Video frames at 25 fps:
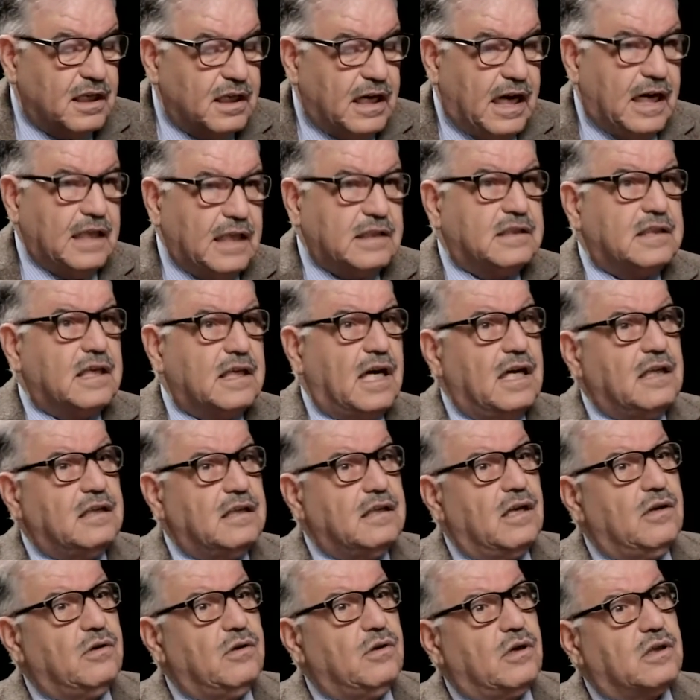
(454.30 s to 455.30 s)
حتى
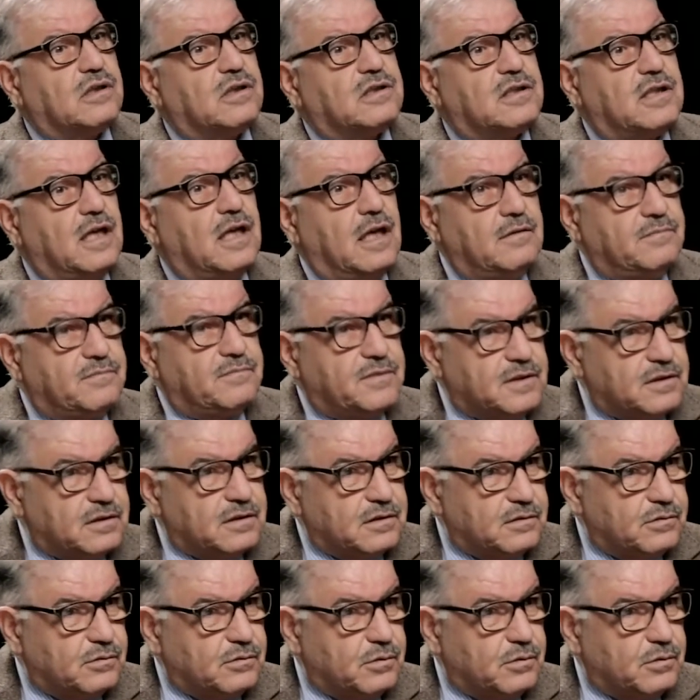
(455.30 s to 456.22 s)
ان لورد كلفن